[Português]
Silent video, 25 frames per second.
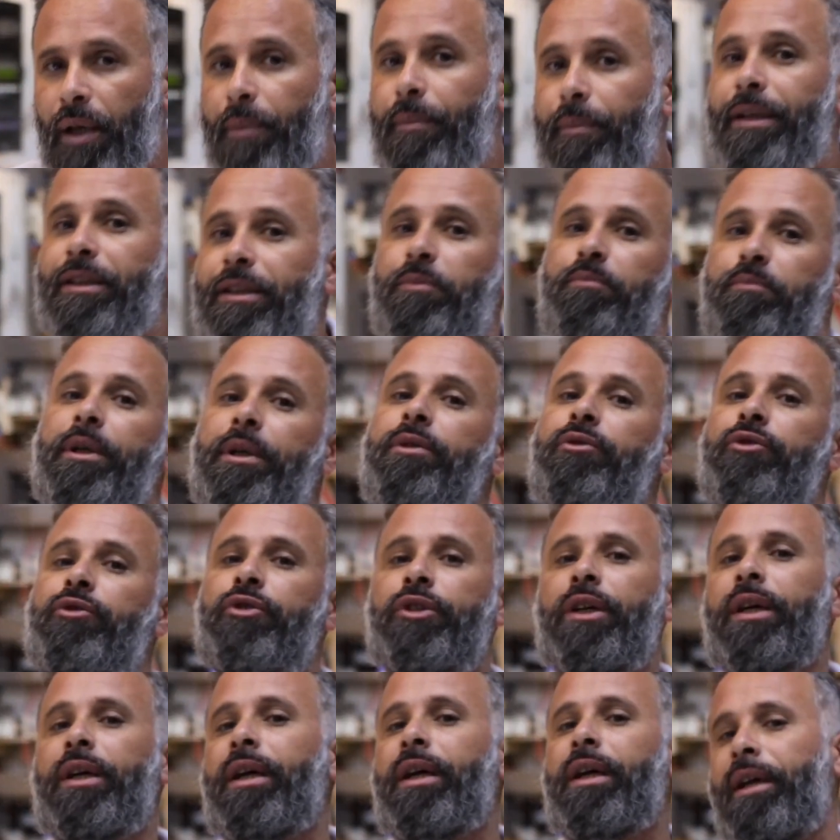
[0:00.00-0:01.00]
Mas Picos
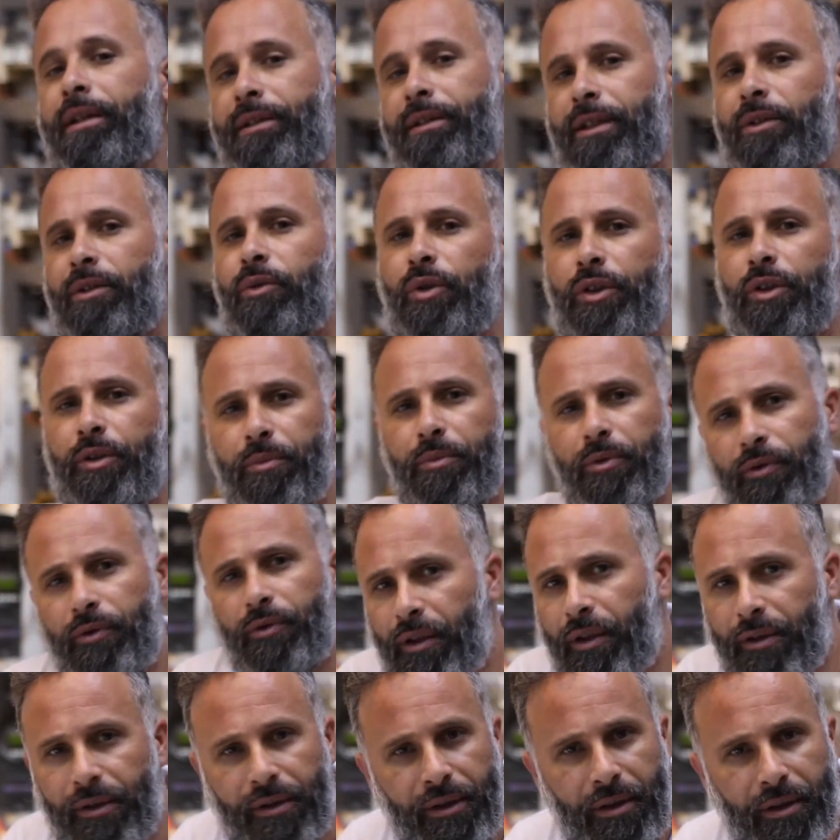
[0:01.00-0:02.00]
chega aí até 2000
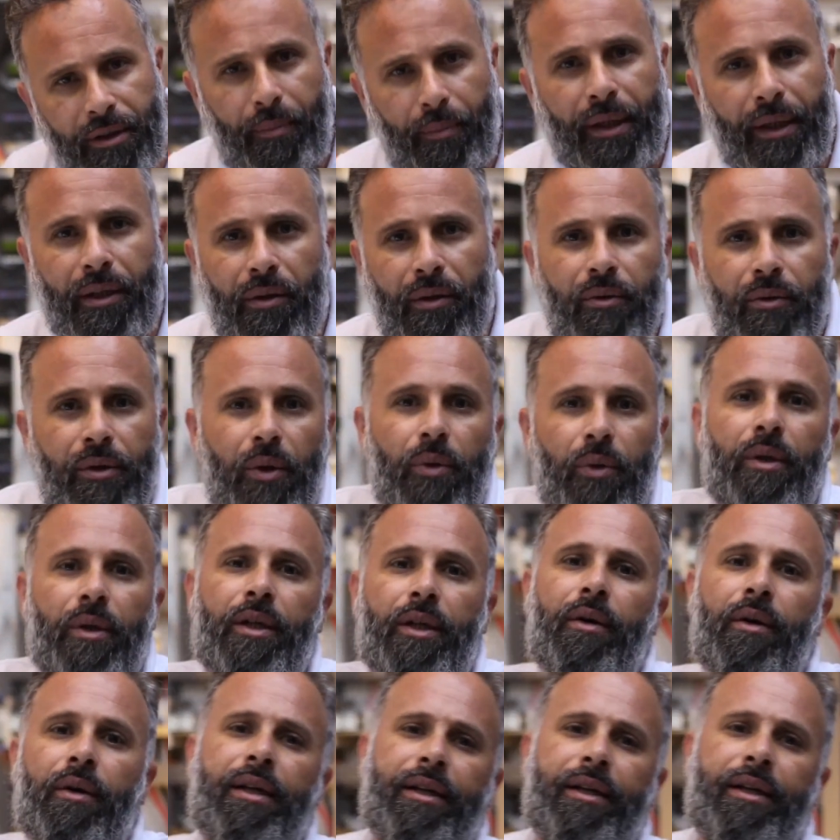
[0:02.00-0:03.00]
watts, dependendo do que eu
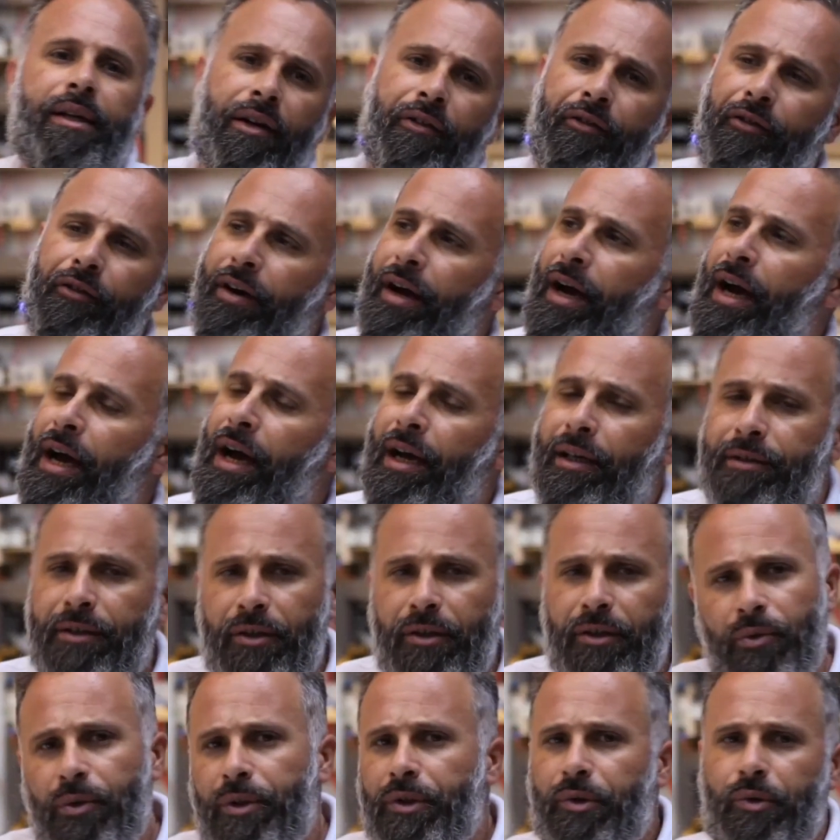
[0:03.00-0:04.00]
ligo ali, air fry,
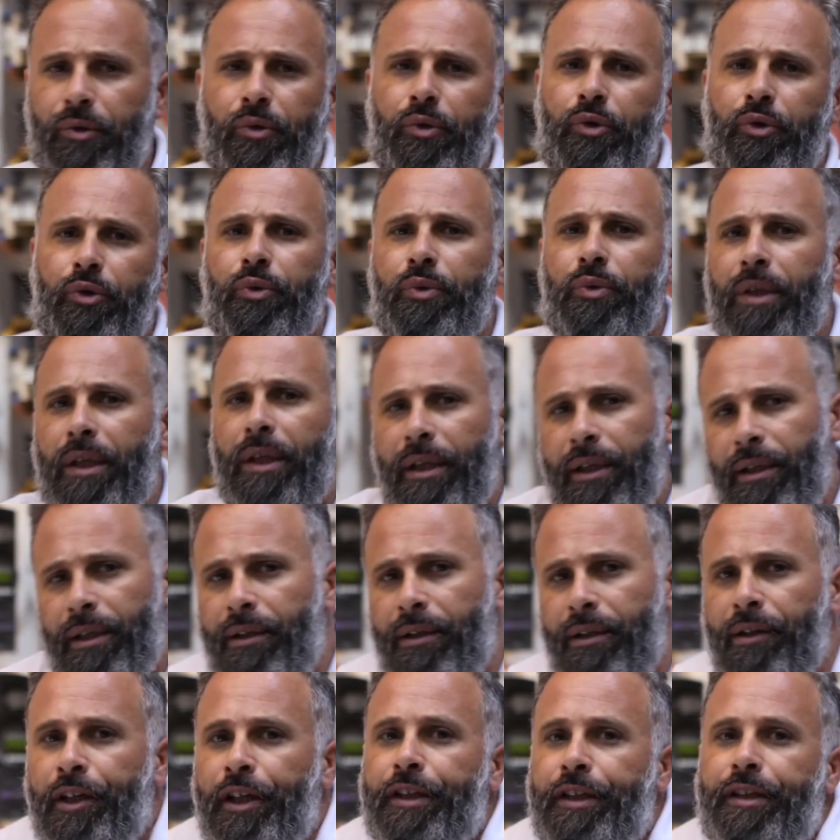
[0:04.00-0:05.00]
essas coisas tudo junto
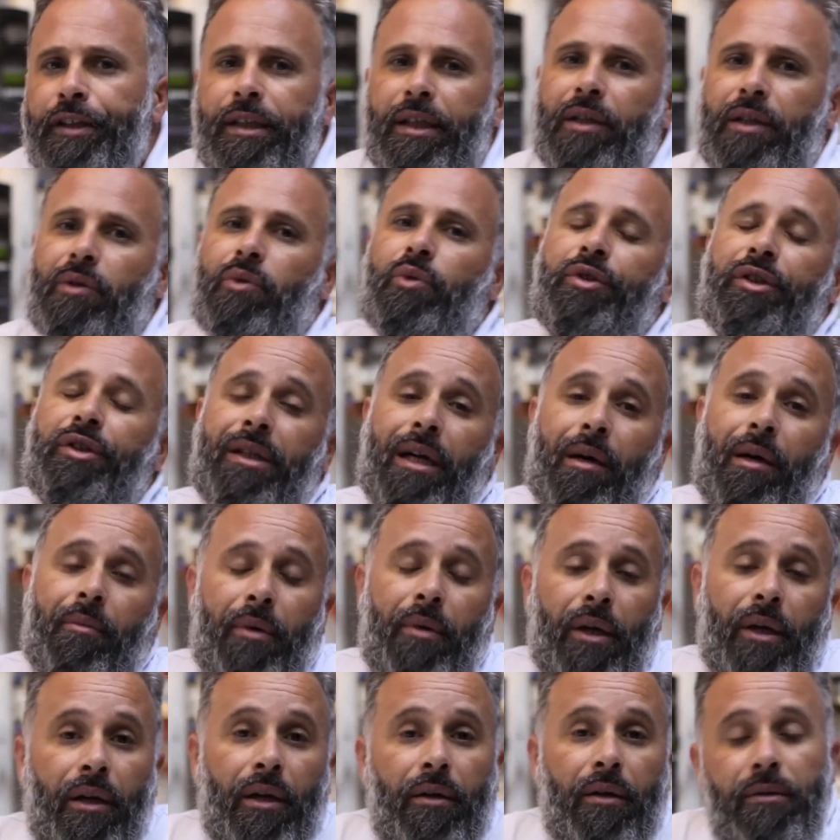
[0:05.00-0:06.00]
ali, secador de
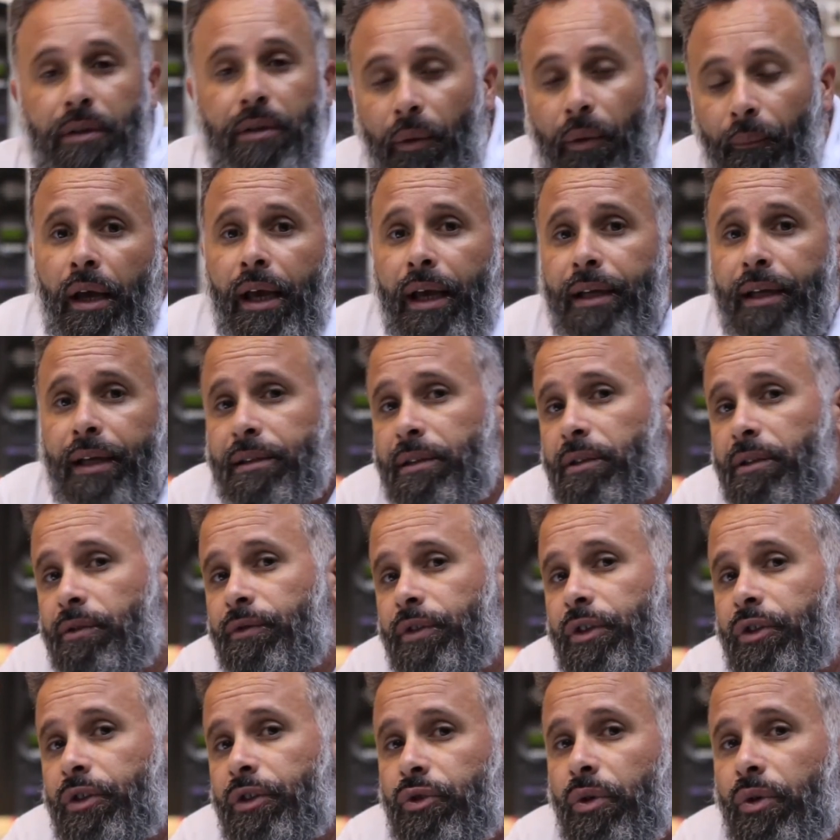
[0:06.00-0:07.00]
cabelo e tal. Esse
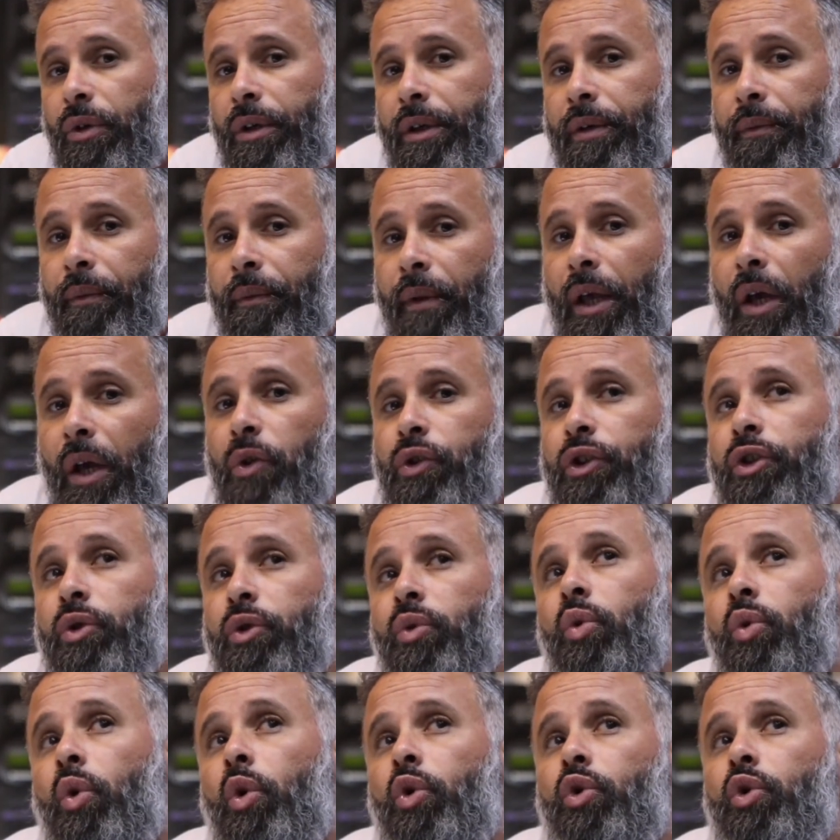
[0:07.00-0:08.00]
inversor, eu tinha
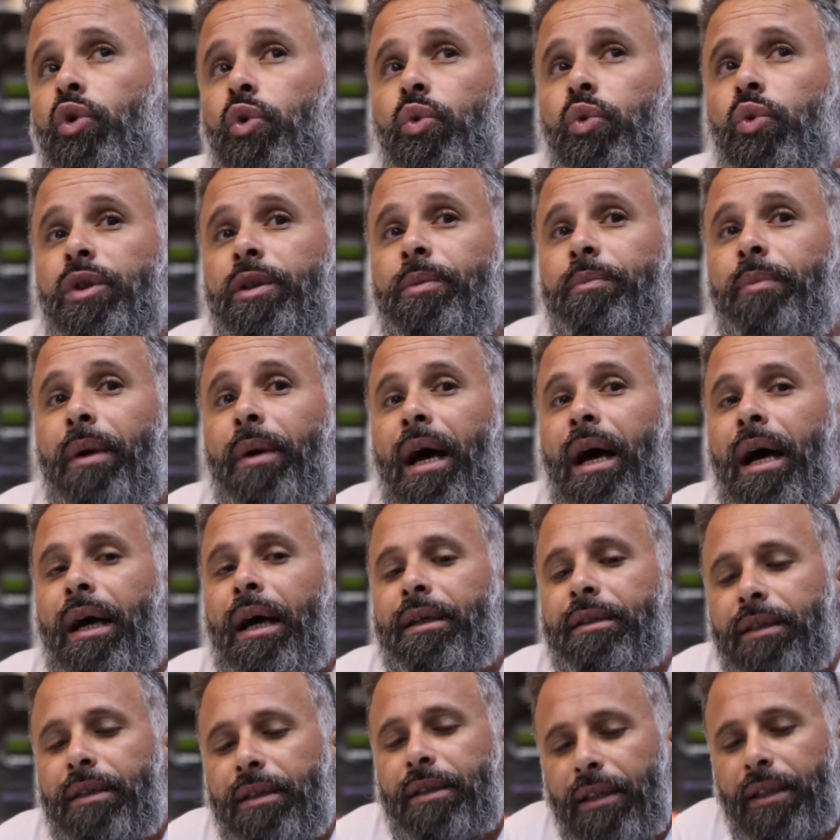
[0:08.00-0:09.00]
um conjunto de
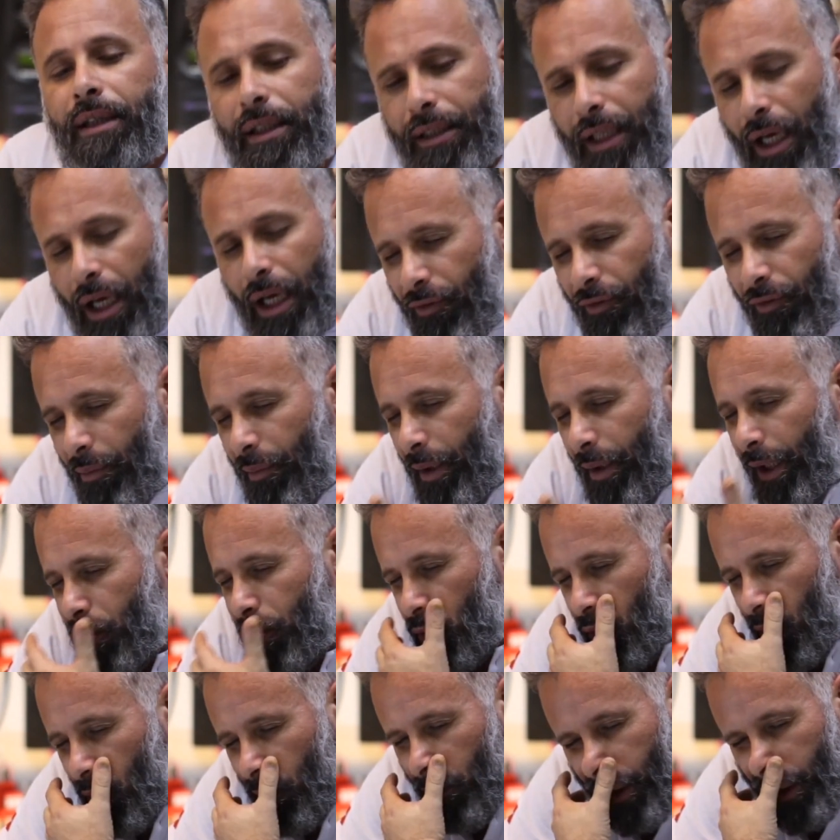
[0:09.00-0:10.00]
placas aqui que dava
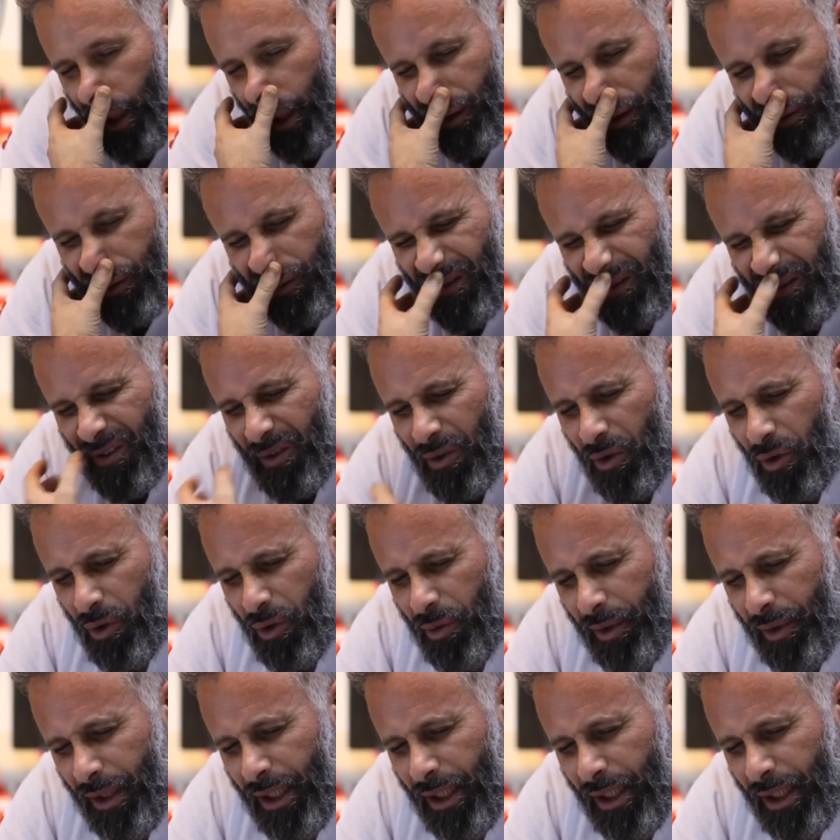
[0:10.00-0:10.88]
mais ou menos, se eu não me